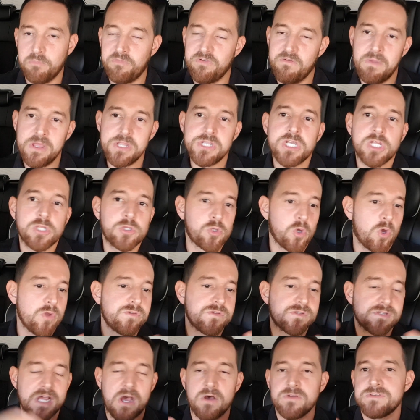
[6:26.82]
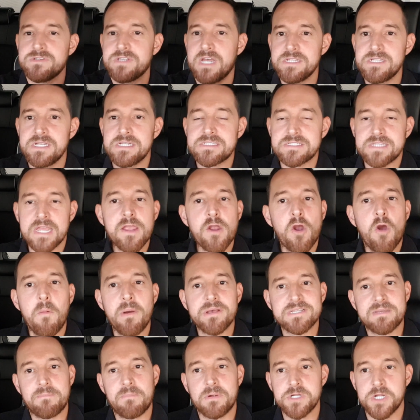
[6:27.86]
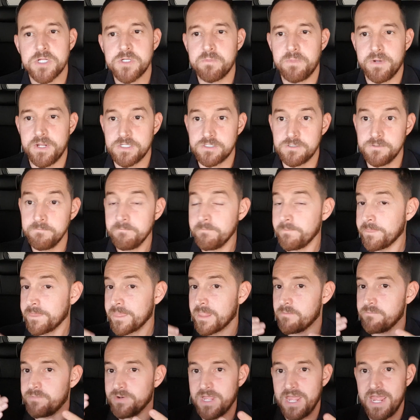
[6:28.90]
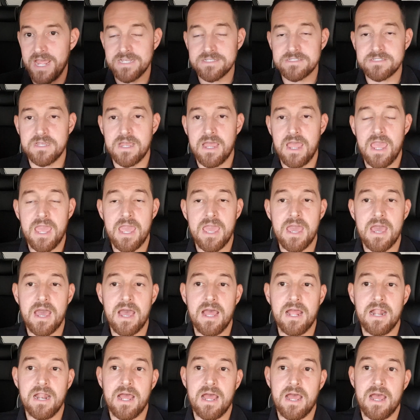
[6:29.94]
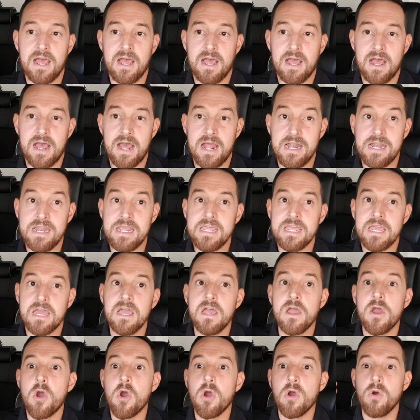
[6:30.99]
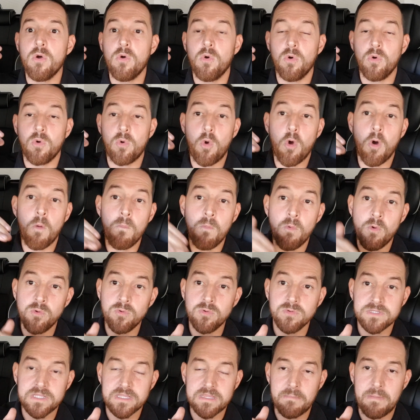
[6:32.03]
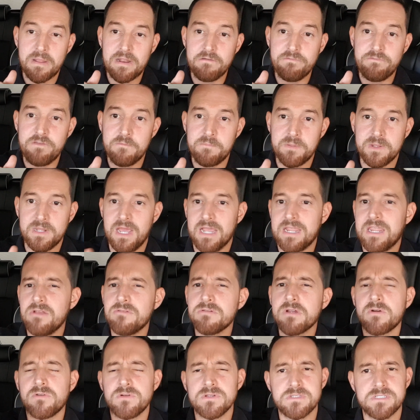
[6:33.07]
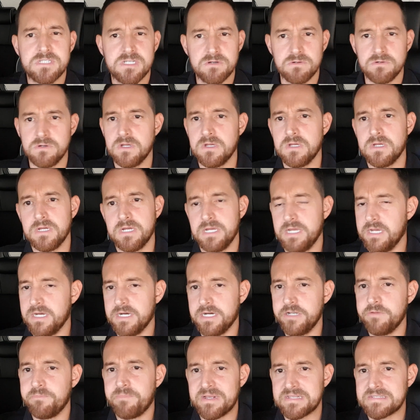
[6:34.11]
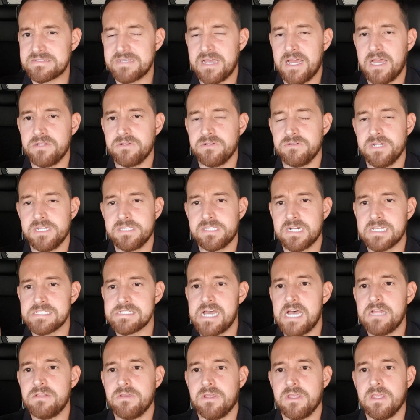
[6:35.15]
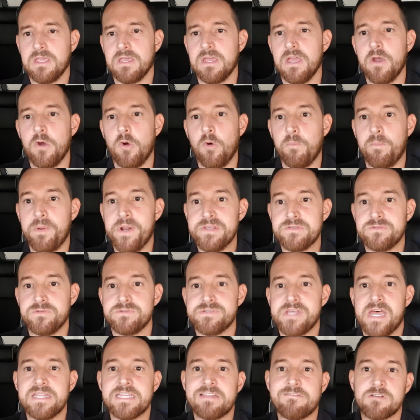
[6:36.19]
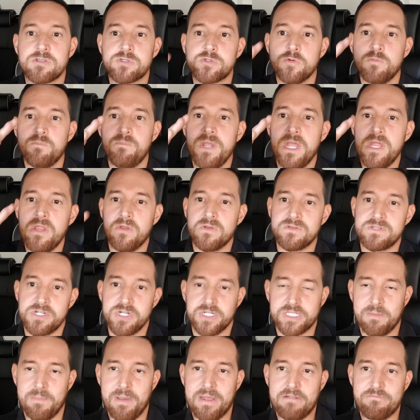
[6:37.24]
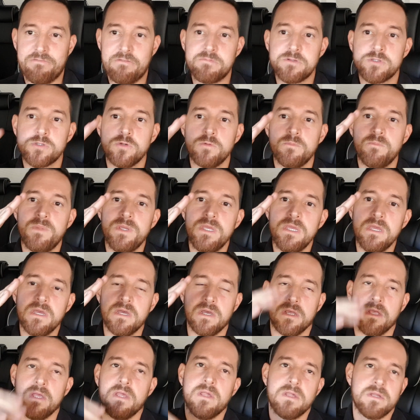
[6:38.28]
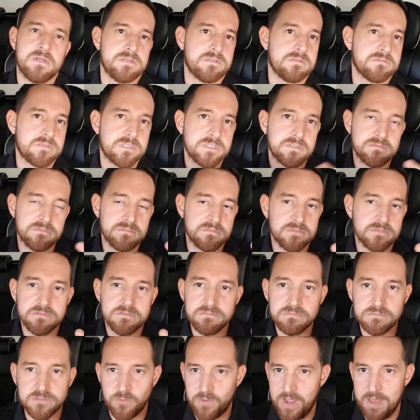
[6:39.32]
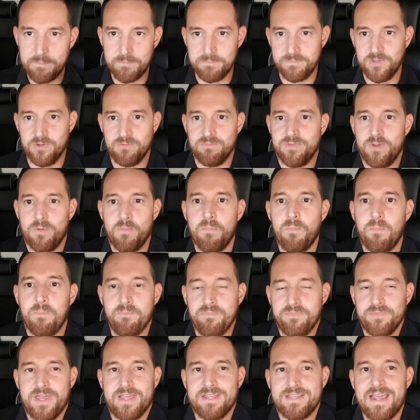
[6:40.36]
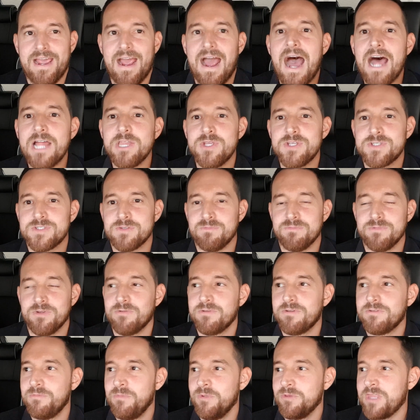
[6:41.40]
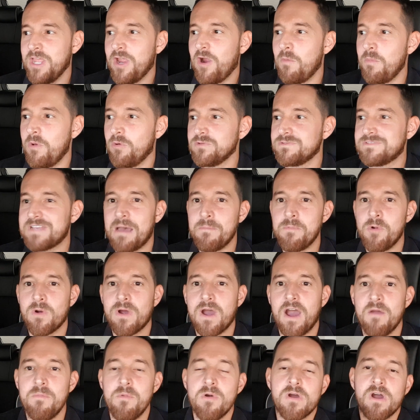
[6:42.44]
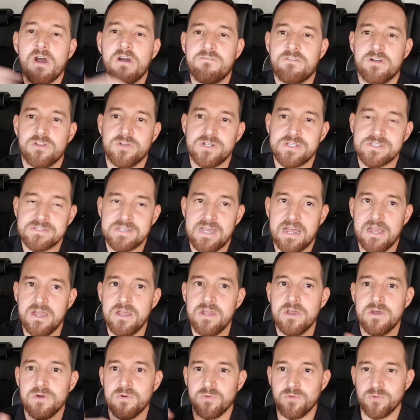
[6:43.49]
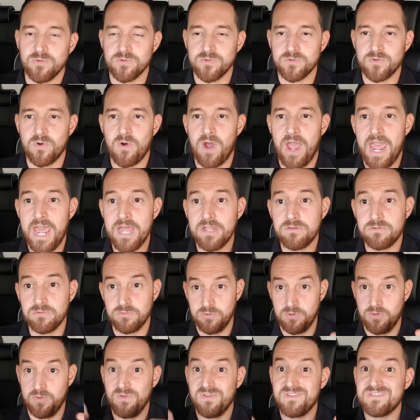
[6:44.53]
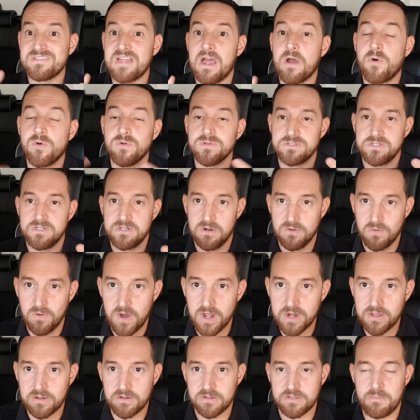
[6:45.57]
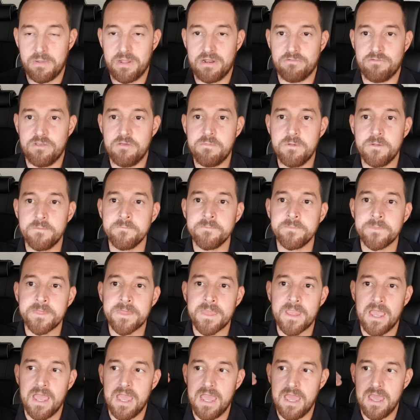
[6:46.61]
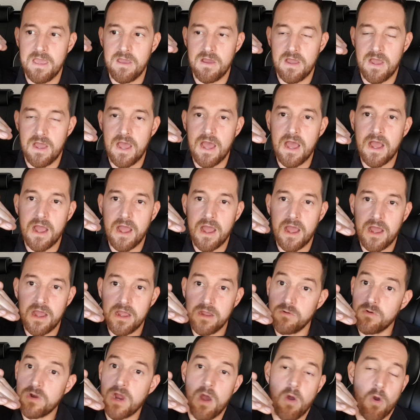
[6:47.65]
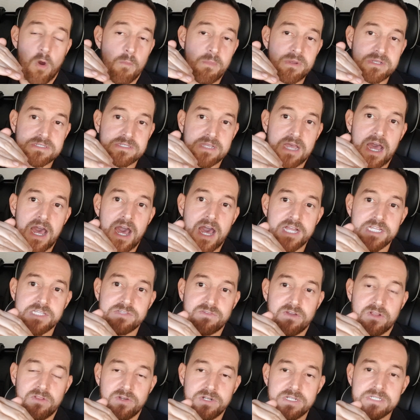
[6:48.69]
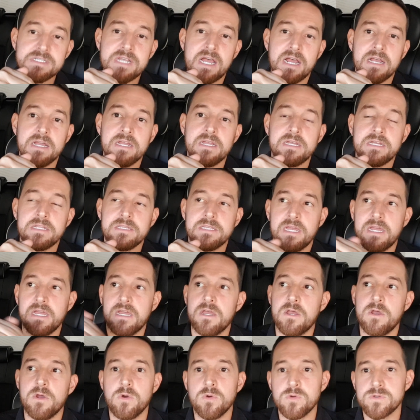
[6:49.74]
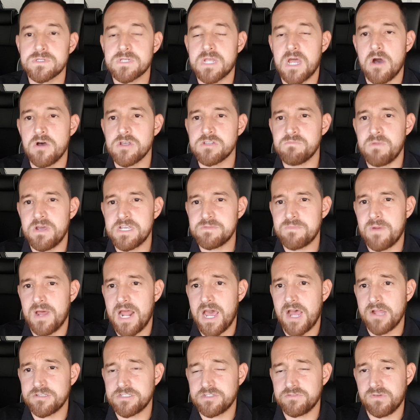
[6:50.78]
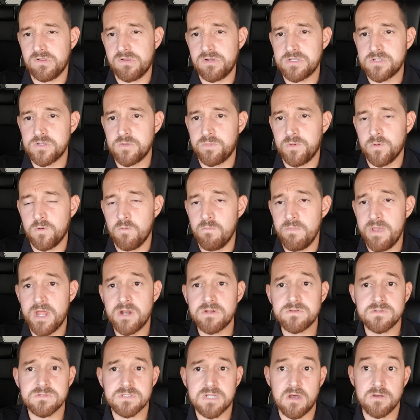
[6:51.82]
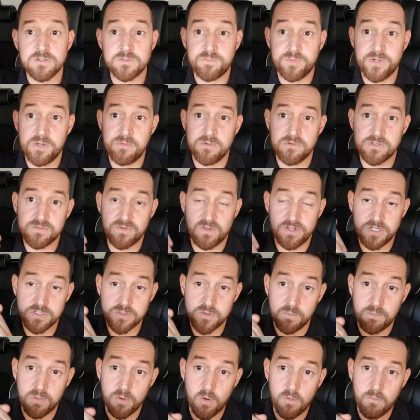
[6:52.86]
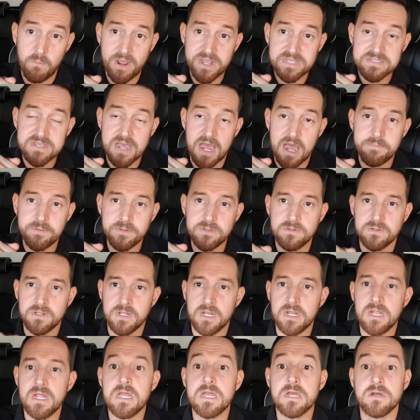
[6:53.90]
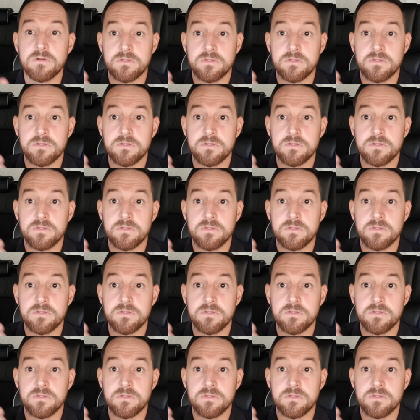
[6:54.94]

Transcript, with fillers: Obviamente que todos os carros usados eles têm que começar a baixar de preço, porque essa é a, a, a linha comum da tabela FIP, né? Aquilo que aconteceu é, ano passado, ano retrasado, que o preço do usado estava subindo, ou seja, a tabela FIP subia, isso não é. Não, não, tá, tá errado isso. Não, não tem como eu usar meu carro, meu carro valorizar. O correto, o que está acontecendo agora com a tabela FIP, é a, é o carro começar a desvalorizar, né? Os carros mais baratos desvalorizam um pouco menos, os carros premium desvalorizam um pouco mais rápido, né?